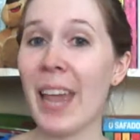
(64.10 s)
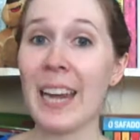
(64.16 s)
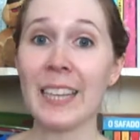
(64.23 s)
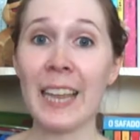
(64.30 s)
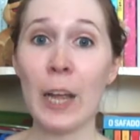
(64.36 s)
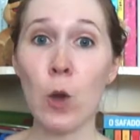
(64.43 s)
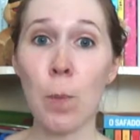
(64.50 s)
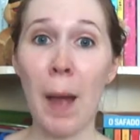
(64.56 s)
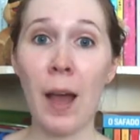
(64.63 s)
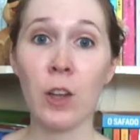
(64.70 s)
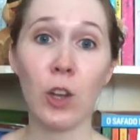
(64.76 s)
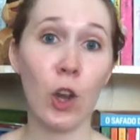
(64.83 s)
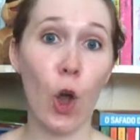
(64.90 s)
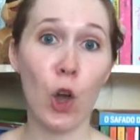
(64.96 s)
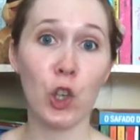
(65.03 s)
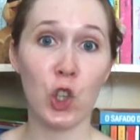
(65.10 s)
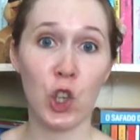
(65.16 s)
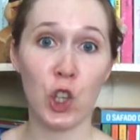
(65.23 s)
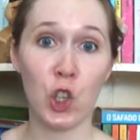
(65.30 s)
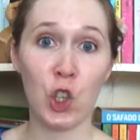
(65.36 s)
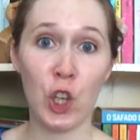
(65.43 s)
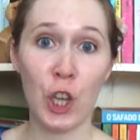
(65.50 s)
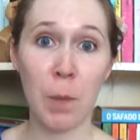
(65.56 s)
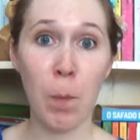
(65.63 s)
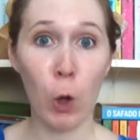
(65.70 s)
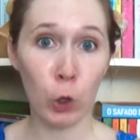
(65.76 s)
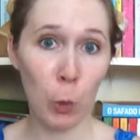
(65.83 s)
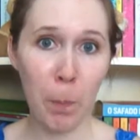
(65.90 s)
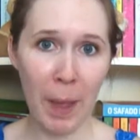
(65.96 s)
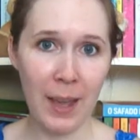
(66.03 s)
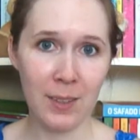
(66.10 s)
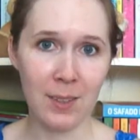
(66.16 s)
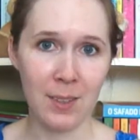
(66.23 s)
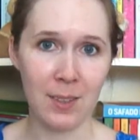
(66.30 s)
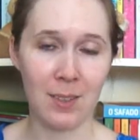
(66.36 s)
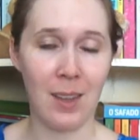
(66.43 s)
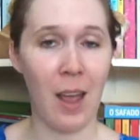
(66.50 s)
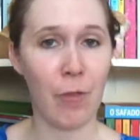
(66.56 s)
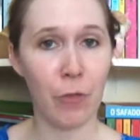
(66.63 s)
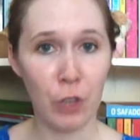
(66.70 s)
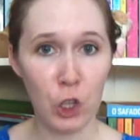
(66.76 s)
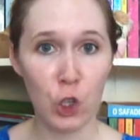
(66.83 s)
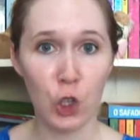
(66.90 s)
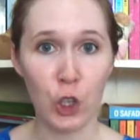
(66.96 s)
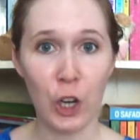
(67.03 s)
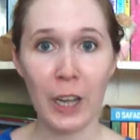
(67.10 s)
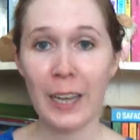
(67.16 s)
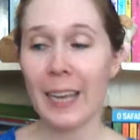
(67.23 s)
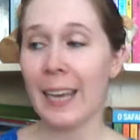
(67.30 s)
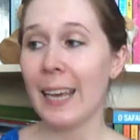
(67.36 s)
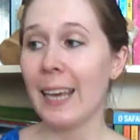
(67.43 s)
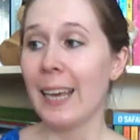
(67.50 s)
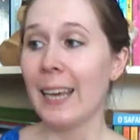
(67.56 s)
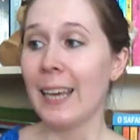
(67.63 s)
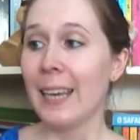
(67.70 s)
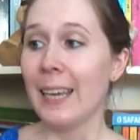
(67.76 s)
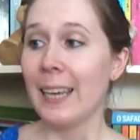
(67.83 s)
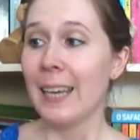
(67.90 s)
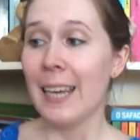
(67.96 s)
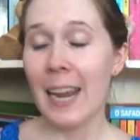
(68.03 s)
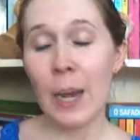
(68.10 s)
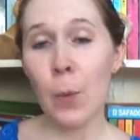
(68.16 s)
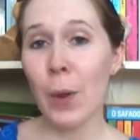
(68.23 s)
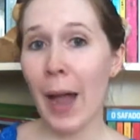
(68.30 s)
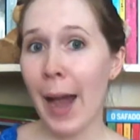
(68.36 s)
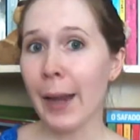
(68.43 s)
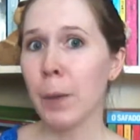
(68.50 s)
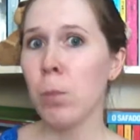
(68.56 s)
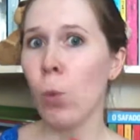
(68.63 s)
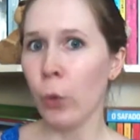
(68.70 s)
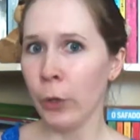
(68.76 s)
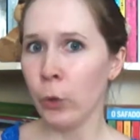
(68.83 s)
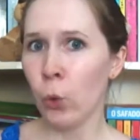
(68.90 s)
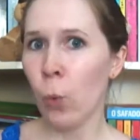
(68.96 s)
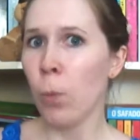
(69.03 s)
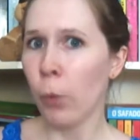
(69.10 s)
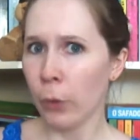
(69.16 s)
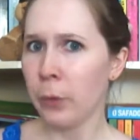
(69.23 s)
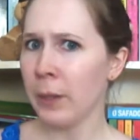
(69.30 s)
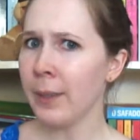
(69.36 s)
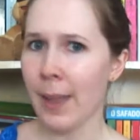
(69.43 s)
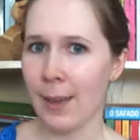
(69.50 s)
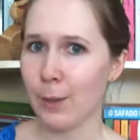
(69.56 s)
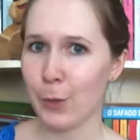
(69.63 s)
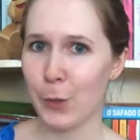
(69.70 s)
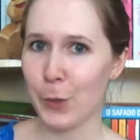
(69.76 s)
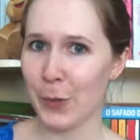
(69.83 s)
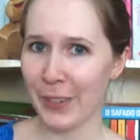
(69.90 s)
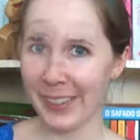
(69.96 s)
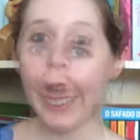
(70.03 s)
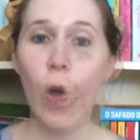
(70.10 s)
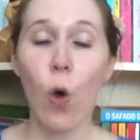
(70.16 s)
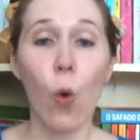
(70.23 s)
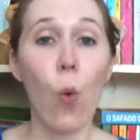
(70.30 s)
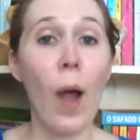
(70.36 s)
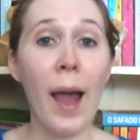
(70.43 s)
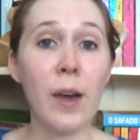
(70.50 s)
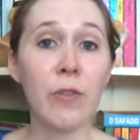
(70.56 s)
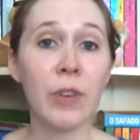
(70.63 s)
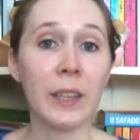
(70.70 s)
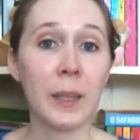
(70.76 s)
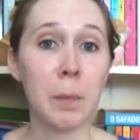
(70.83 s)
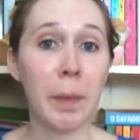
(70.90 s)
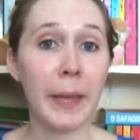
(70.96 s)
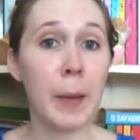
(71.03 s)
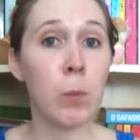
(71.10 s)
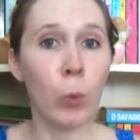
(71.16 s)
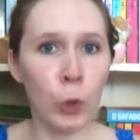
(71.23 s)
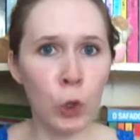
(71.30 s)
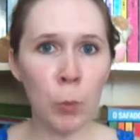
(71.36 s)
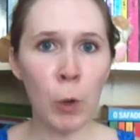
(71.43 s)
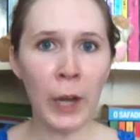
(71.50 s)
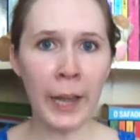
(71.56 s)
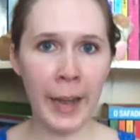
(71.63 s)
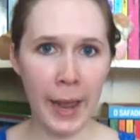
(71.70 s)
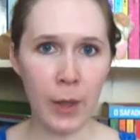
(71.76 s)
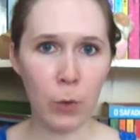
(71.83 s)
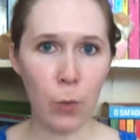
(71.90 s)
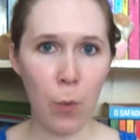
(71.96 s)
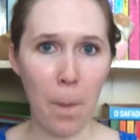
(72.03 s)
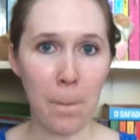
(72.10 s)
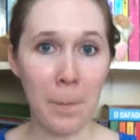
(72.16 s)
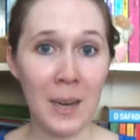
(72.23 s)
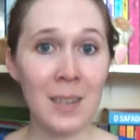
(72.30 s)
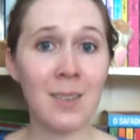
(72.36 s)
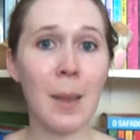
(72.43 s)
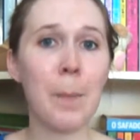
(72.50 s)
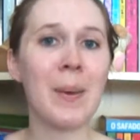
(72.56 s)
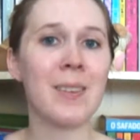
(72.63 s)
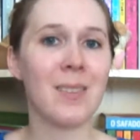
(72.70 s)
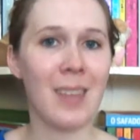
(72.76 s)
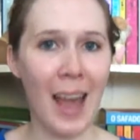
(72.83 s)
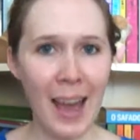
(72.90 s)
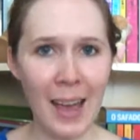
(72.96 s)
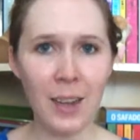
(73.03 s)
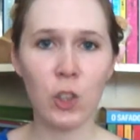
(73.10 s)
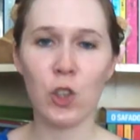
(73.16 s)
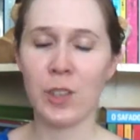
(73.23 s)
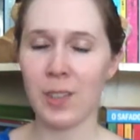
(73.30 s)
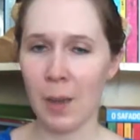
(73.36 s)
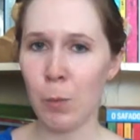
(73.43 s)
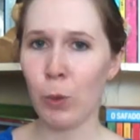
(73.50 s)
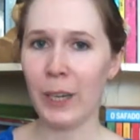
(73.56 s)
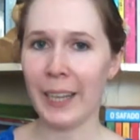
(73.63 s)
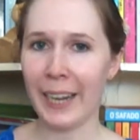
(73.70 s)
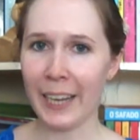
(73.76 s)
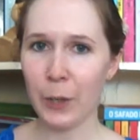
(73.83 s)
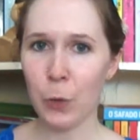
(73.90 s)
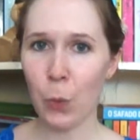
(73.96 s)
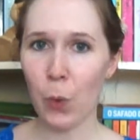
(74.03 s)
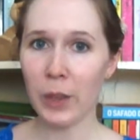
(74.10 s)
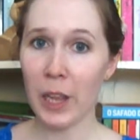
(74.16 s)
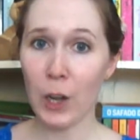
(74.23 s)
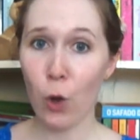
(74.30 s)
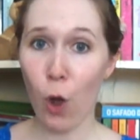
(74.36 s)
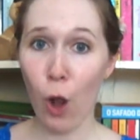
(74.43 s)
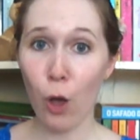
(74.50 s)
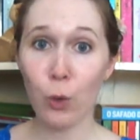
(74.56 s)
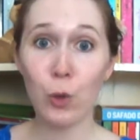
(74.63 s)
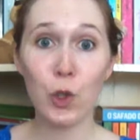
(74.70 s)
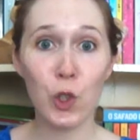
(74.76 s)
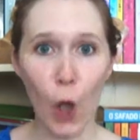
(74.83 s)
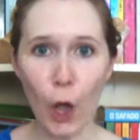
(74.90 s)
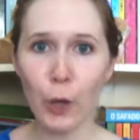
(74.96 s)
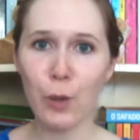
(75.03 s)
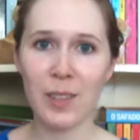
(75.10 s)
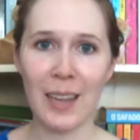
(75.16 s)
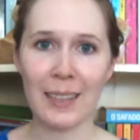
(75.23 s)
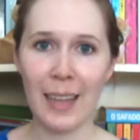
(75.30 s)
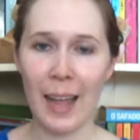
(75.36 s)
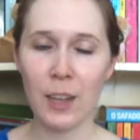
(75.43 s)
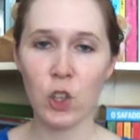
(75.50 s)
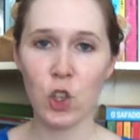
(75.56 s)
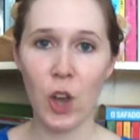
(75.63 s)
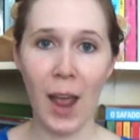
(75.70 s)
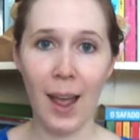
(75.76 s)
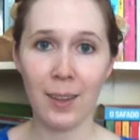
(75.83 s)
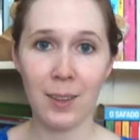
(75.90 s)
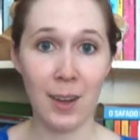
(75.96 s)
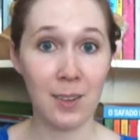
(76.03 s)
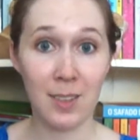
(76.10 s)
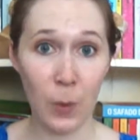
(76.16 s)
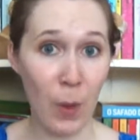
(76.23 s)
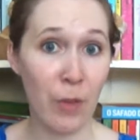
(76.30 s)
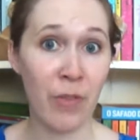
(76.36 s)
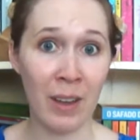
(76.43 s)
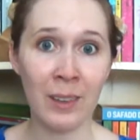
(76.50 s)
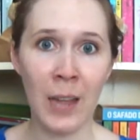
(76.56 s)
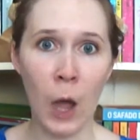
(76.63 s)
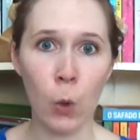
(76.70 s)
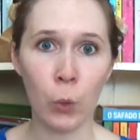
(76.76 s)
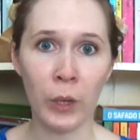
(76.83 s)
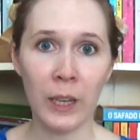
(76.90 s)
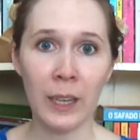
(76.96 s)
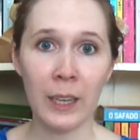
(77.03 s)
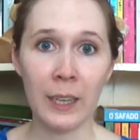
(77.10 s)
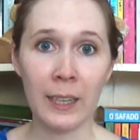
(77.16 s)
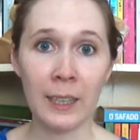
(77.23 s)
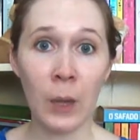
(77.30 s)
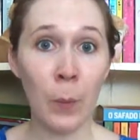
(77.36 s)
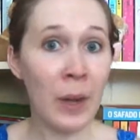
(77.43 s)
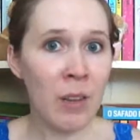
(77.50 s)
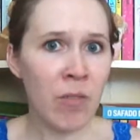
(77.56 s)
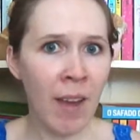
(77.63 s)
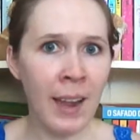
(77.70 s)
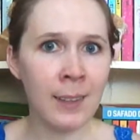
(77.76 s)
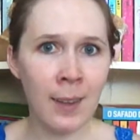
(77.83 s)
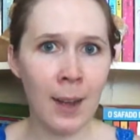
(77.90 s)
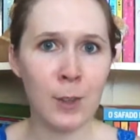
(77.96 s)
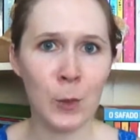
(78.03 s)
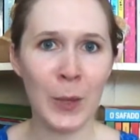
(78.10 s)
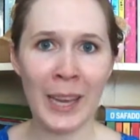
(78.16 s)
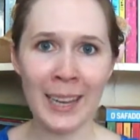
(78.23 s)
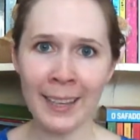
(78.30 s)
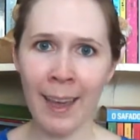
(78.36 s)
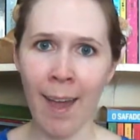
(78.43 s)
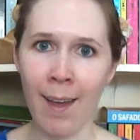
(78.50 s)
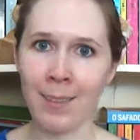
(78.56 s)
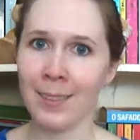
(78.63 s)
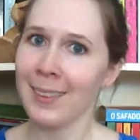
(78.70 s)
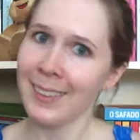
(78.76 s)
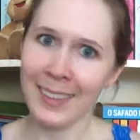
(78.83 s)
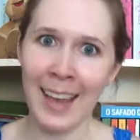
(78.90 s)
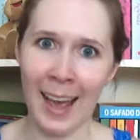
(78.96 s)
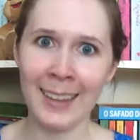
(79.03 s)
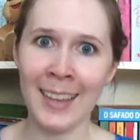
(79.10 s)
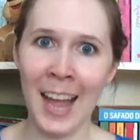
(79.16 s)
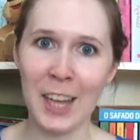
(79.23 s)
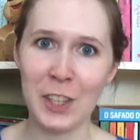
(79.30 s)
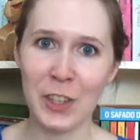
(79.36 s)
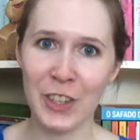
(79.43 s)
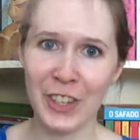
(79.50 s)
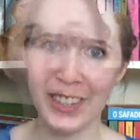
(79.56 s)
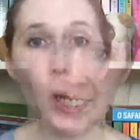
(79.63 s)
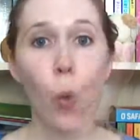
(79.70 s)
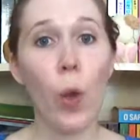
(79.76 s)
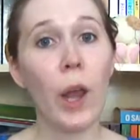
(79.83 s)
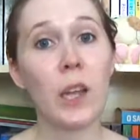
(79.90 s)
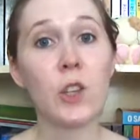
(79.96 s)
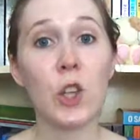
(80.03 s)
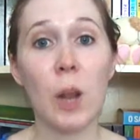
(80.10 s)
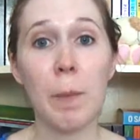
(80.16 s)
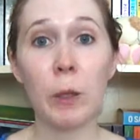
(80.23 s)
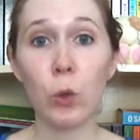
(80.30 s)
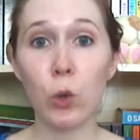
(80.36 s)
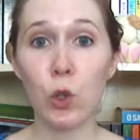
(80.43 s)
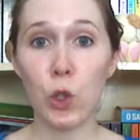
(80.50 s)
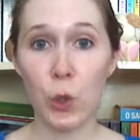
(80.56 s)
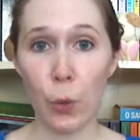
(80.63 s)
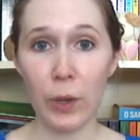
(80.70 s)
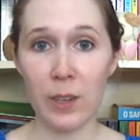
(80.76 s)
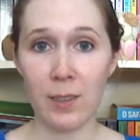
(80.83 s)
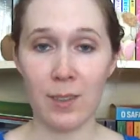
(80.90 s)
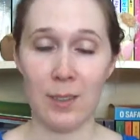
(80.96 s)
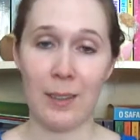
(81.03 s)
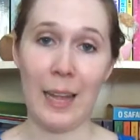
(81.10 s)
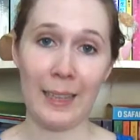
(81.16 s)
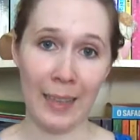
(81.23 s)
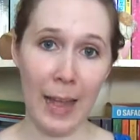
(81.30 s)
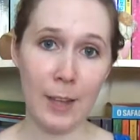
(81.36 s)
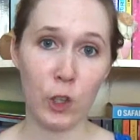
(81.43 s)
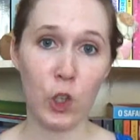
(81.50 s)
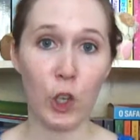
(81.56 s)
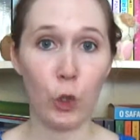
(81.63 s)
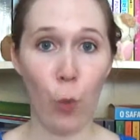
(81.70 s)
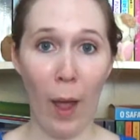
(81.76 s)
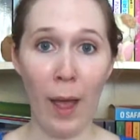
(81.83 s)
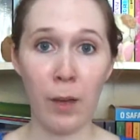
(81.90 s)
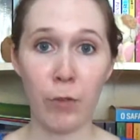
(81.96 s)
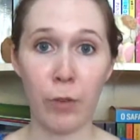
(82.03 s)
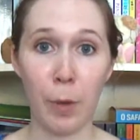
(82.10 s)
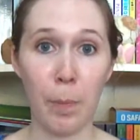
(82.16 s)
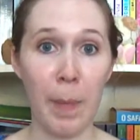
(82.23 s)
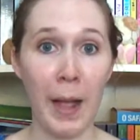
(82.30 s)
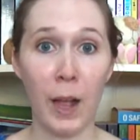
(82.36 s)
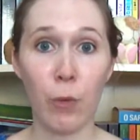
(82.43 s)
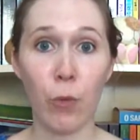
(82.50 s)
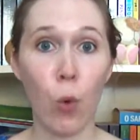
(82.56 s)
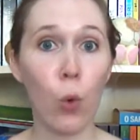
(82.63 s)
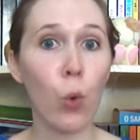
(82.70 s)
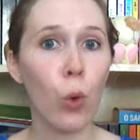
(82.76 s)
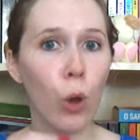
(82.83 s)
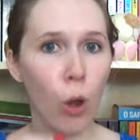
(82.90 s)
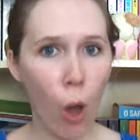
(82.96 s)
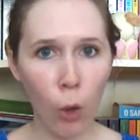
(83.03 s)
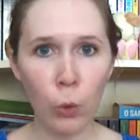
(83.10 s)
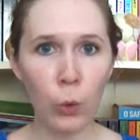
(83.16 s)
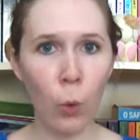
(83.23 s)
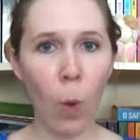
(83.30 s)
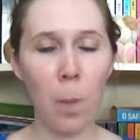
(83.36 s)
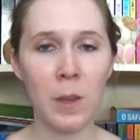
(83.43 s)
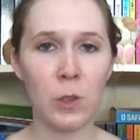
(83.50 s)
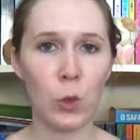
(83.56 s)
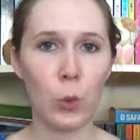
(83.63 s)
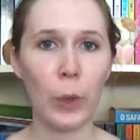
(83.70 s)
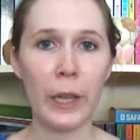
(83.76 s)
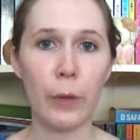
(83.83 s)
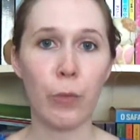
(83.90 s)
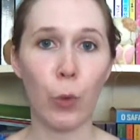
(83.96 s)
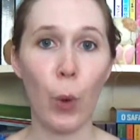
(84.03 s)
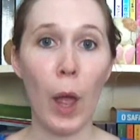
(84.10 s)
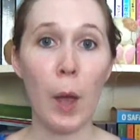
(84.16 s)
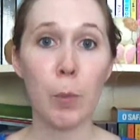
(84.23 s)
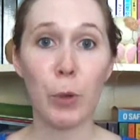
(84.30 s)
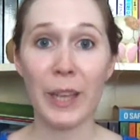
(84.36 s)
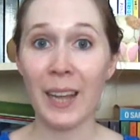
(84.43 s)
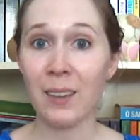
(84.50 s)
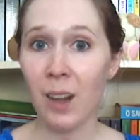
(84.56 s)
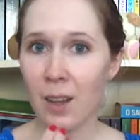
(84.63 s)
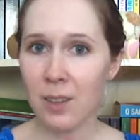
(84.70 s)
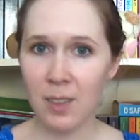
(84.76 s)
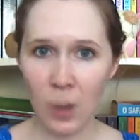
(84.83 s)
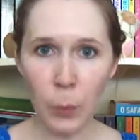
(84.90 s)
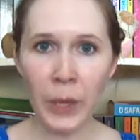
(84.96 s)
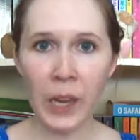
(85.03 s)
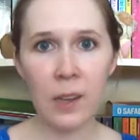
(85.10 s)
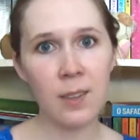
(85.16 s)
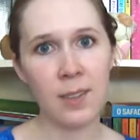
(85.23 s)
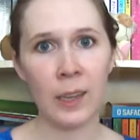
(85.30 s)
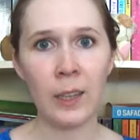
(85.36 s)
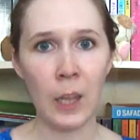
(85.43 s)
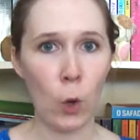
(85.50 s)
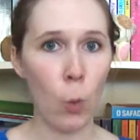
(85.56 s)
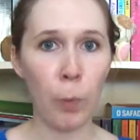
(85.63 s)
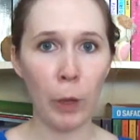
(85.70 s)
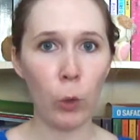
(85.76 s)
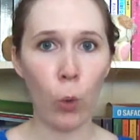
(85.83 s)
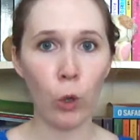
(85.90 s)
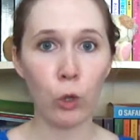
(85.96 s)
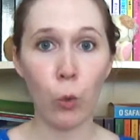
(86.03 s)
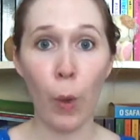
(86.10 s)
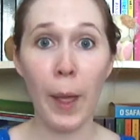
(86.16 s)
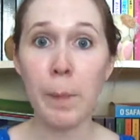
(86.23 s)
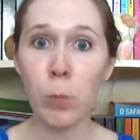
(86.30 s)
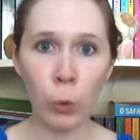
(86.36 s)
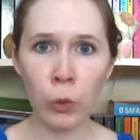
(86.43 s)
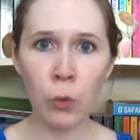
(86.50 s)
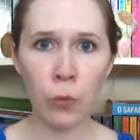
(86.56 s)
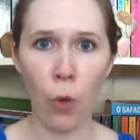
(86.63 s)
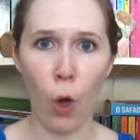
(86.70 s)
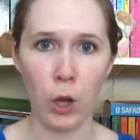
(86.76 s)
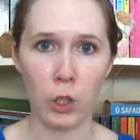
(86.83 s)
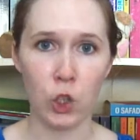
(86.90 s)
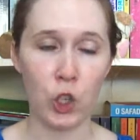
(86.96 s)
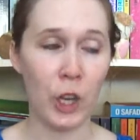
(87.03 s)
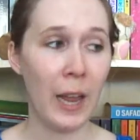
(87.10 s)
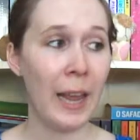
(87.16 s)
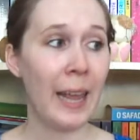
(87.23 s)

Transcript: ele tem uma loja de motopeças, a Fisher. E ele é um cara muito, muito intenso. O Rafa também é muito mulherengo, mas apesar de ser mulherengo, quando ele coloca os olhos na Tati, a atração é fatal. Então ele vai atrás do que ele quer, que é a Tati. O relacionamento dos dois, da Tati e do Rafa, pega fogo logo no começo do livro, porque a atração que eles sentem um pelo outro é muito forte.